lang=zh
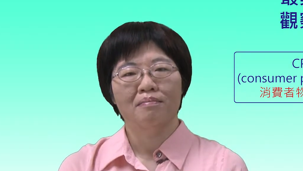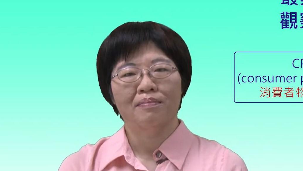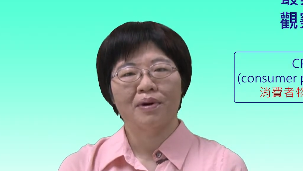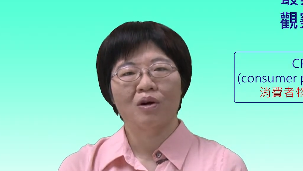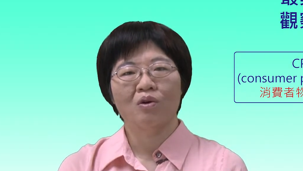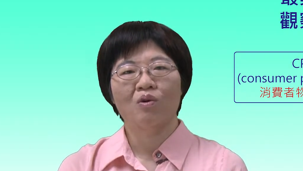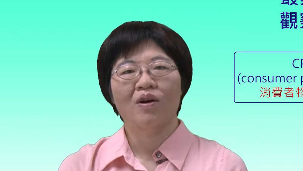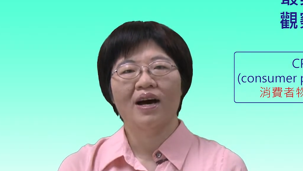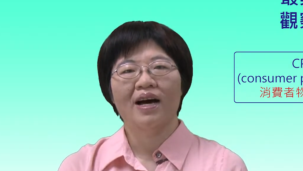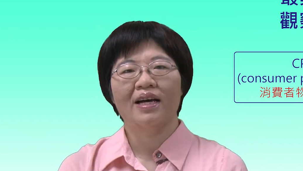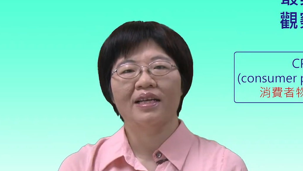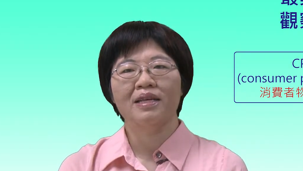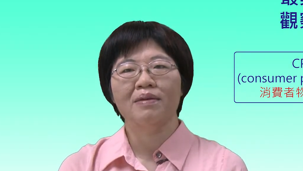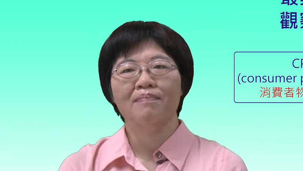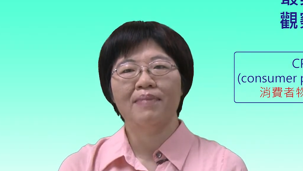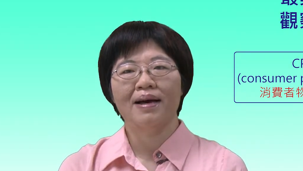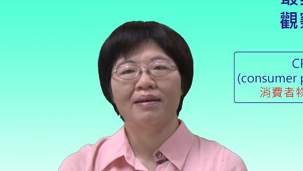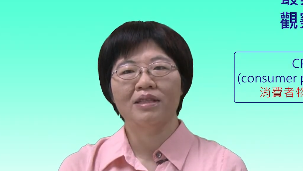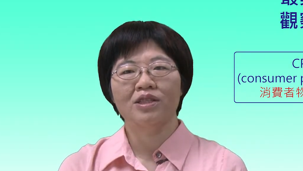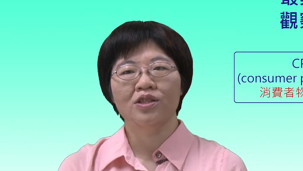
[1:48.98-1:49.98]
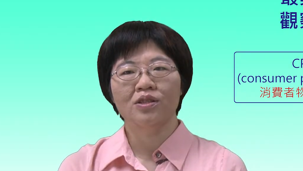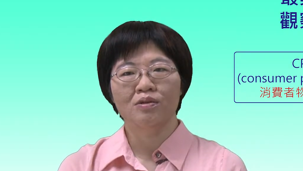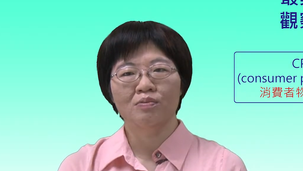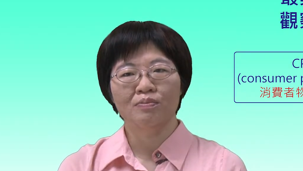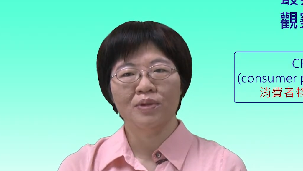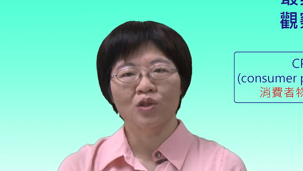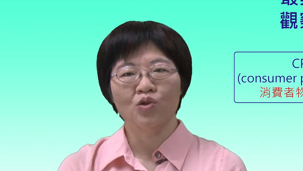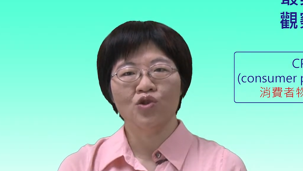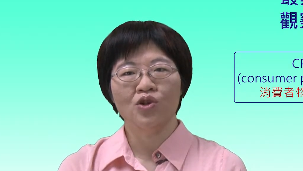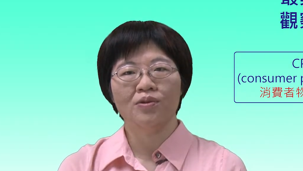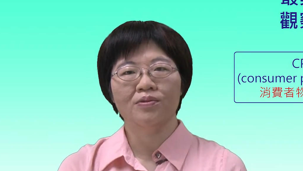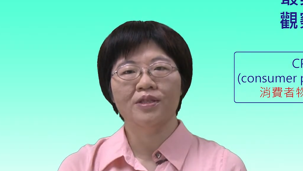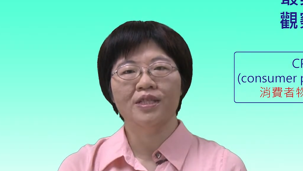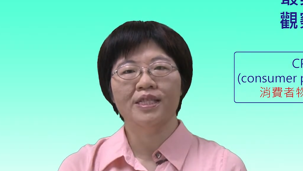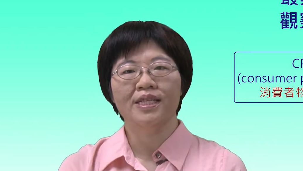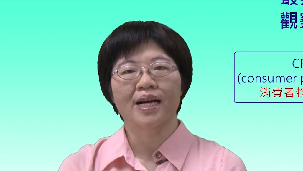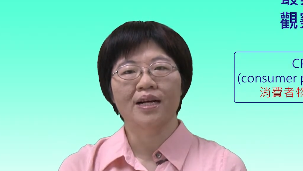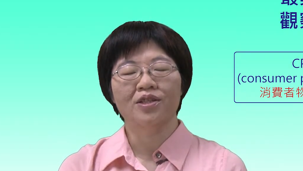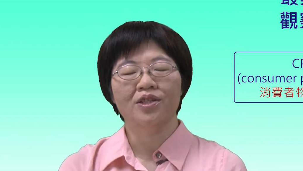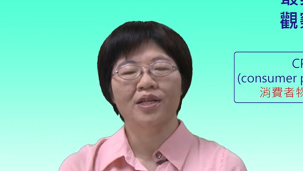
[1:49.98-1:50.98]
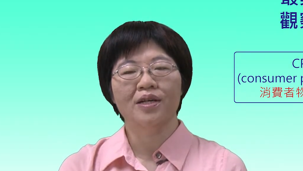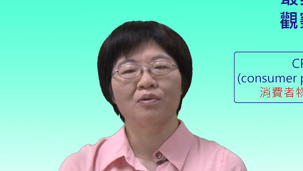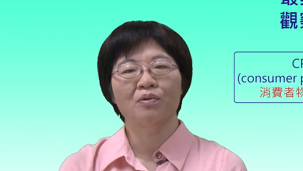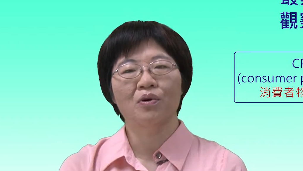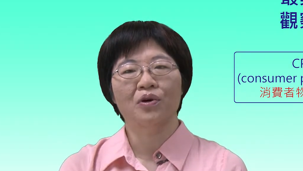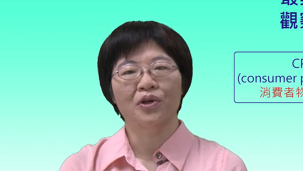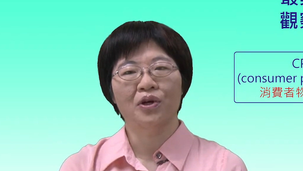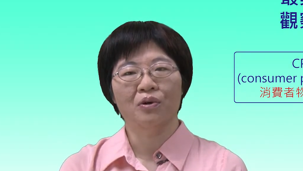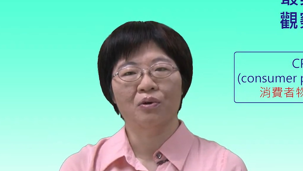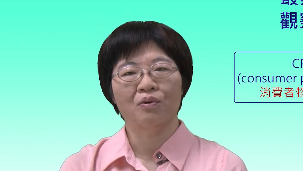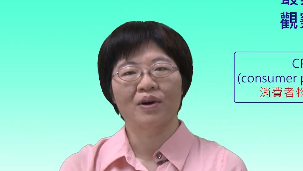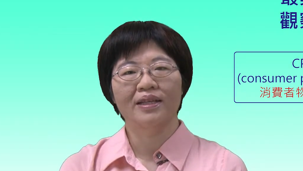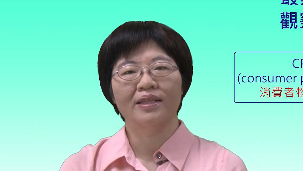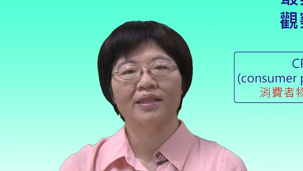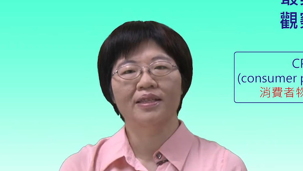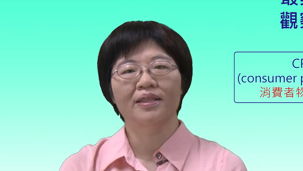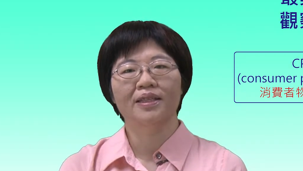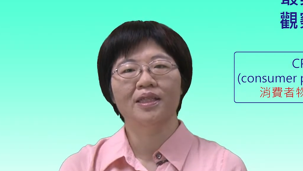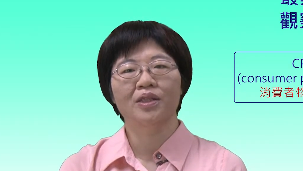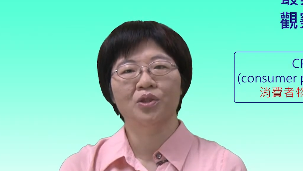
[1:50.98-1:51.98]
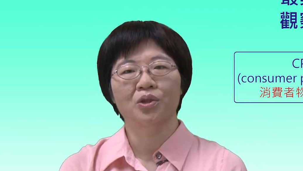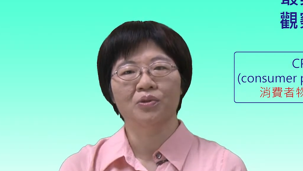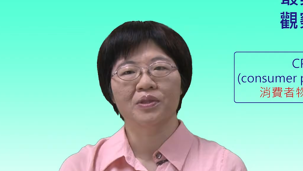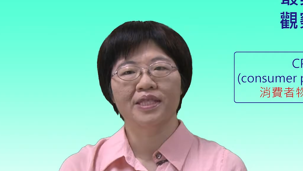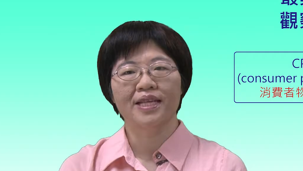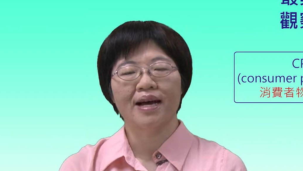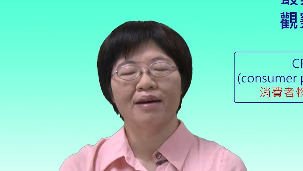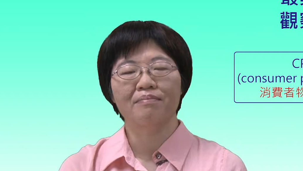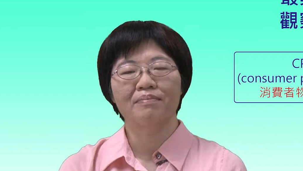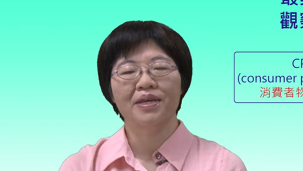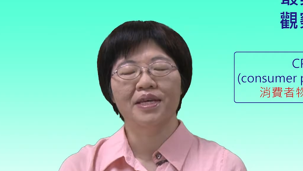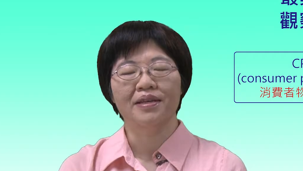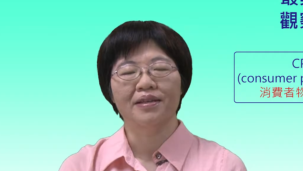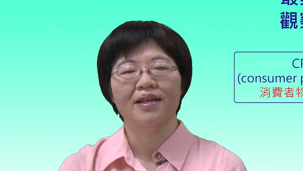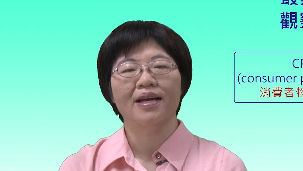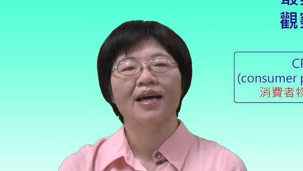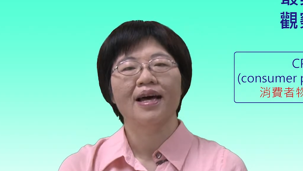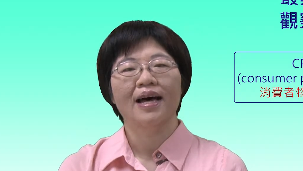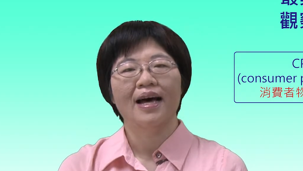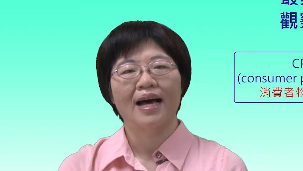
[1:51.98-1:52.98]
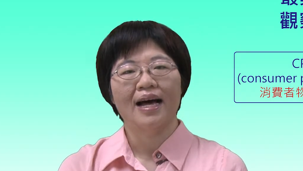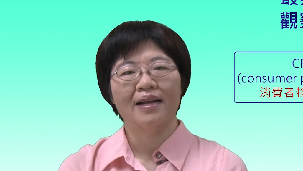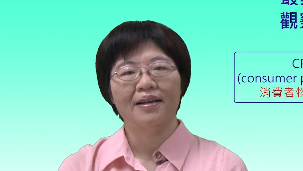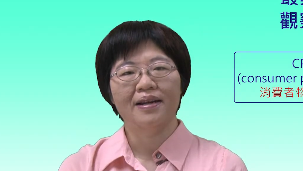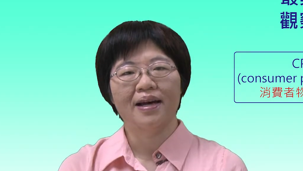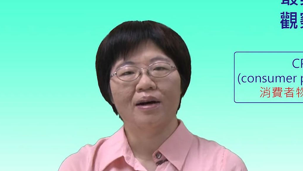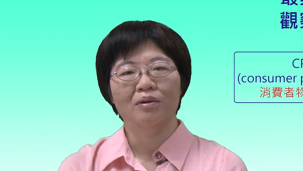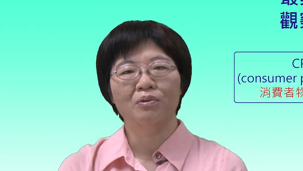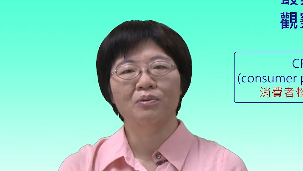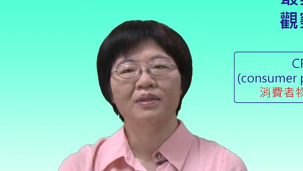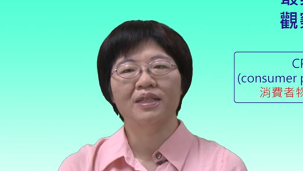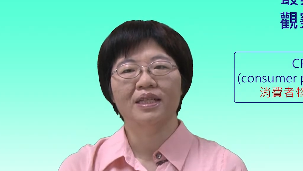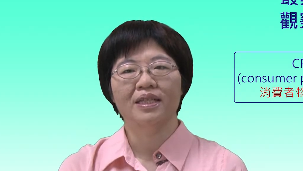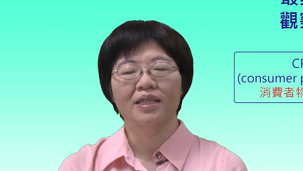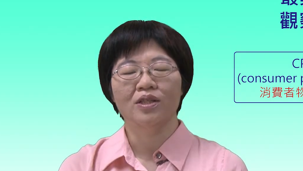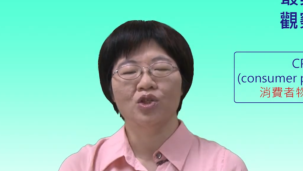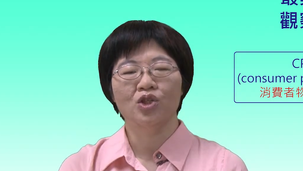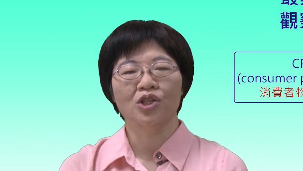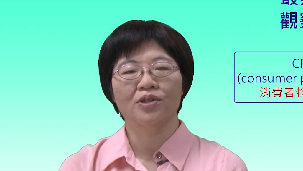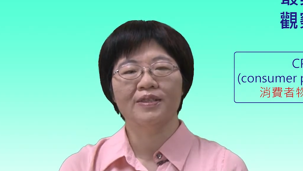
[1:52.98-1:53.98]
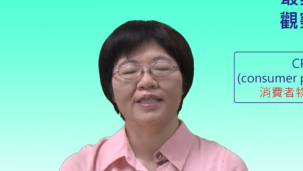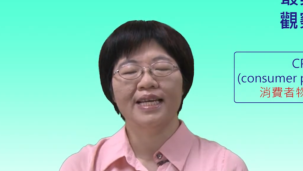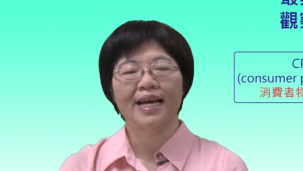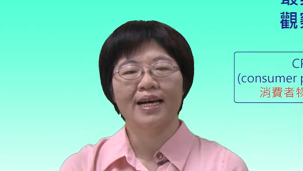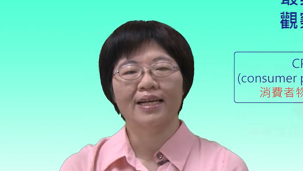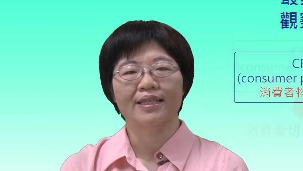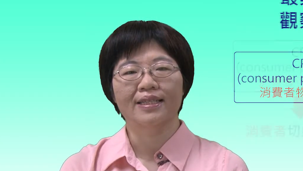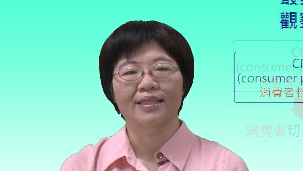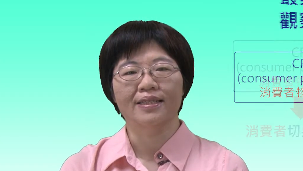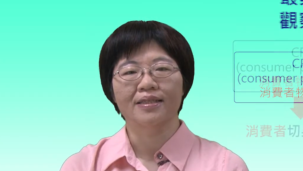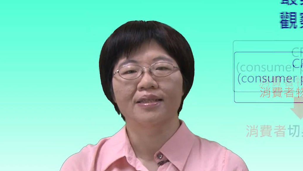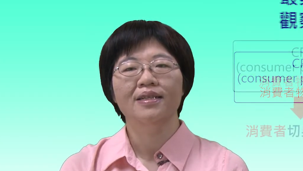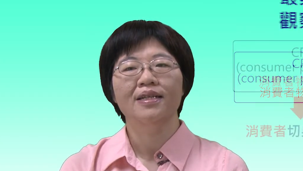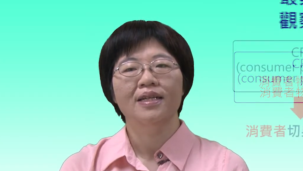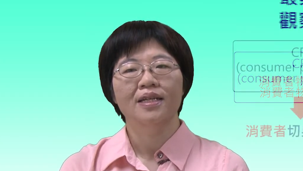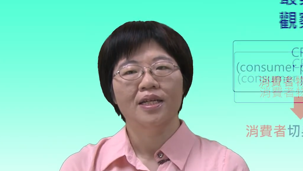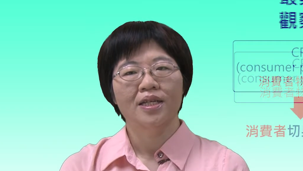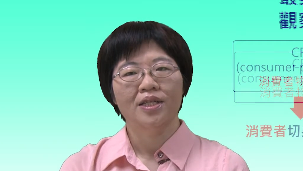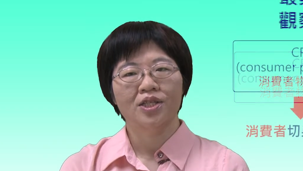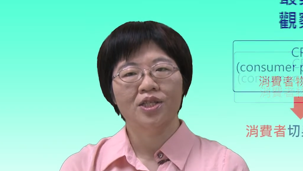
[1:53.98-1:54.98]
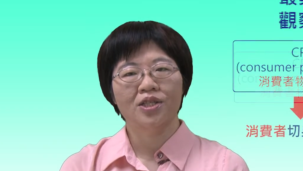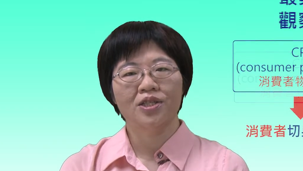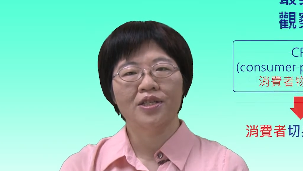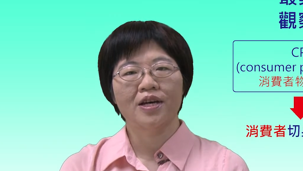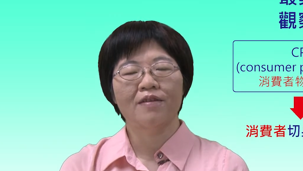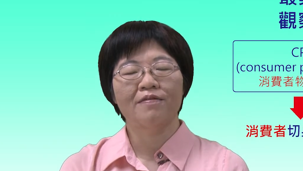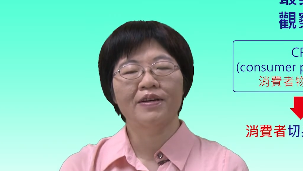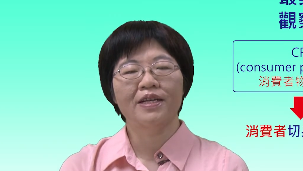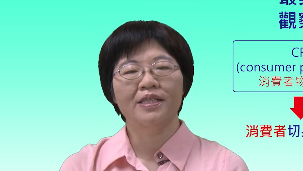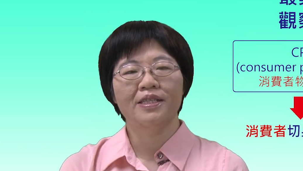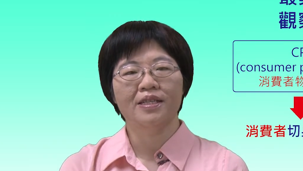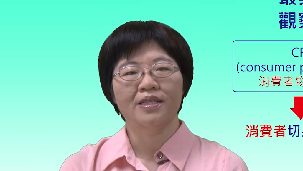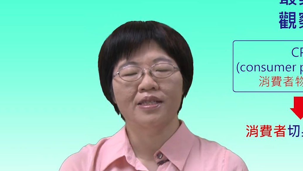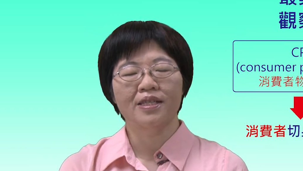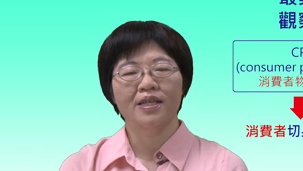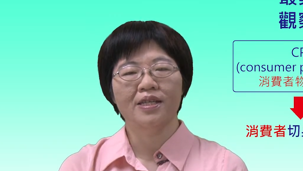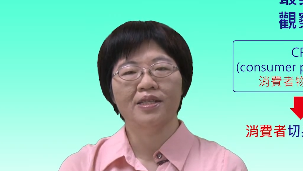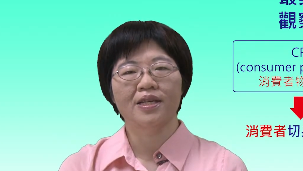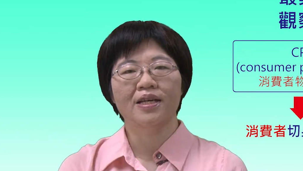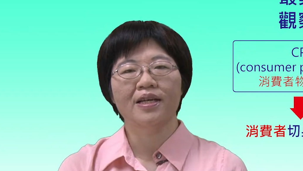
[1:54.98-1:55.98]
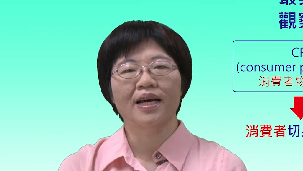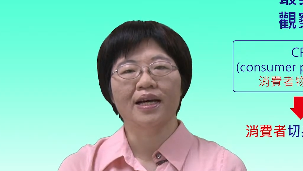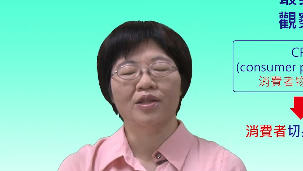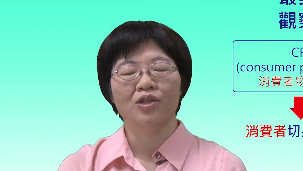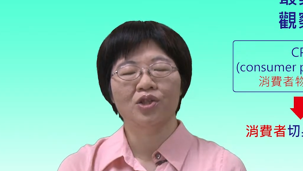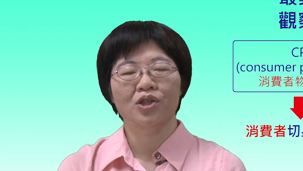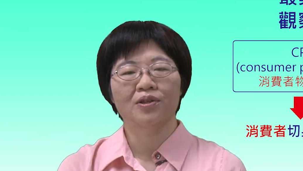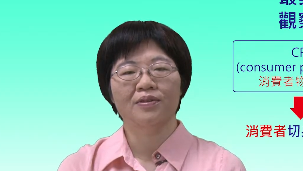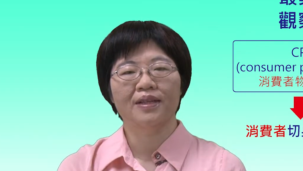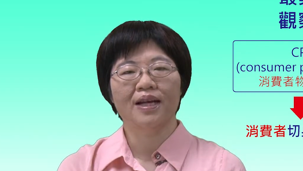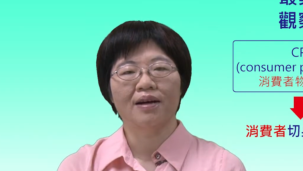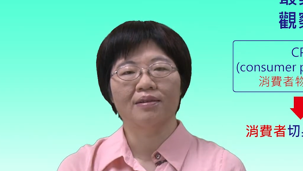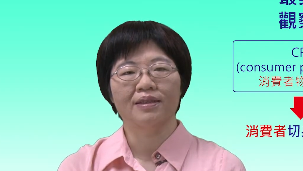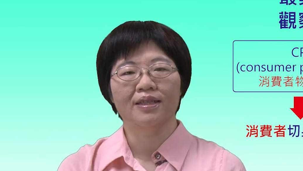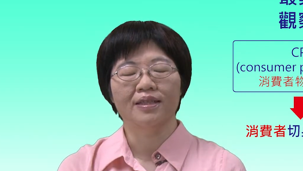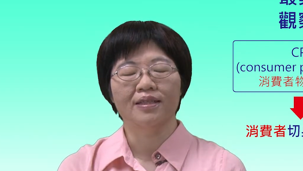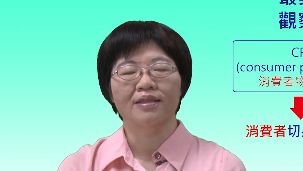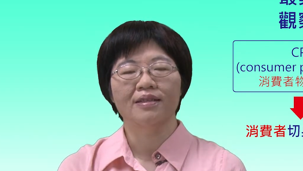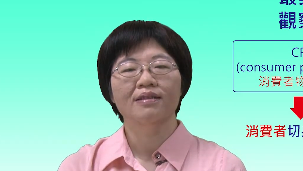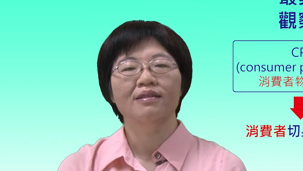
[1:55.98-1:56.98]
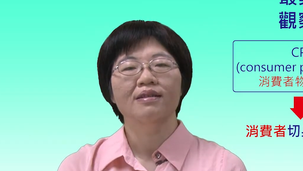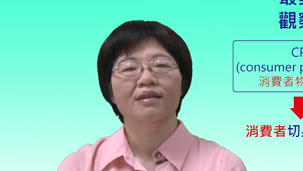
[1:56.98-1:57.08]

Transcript: 包括和一般民众日常生活有关的各种商品和劳务的零售价格，是消费者切身感受到的。